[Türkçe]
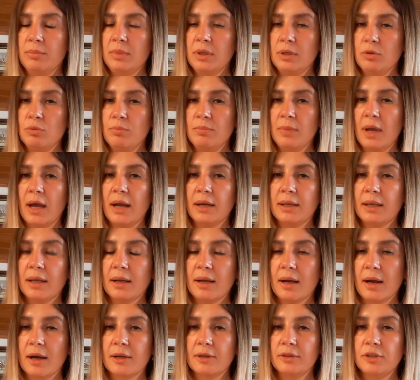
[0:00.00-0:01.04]
Bir gün bir
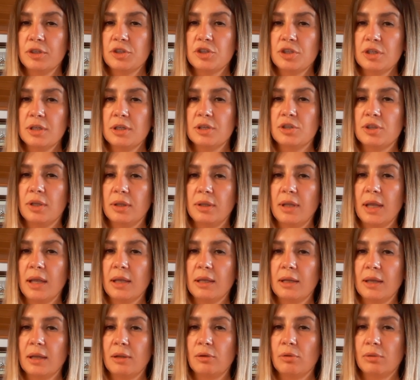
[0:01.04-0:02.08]
erkek arkadaşıyla işte
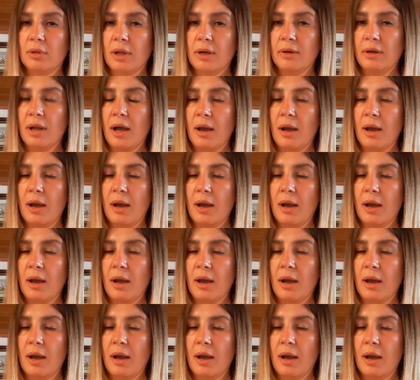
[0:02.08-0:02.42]
denk geliyorlar.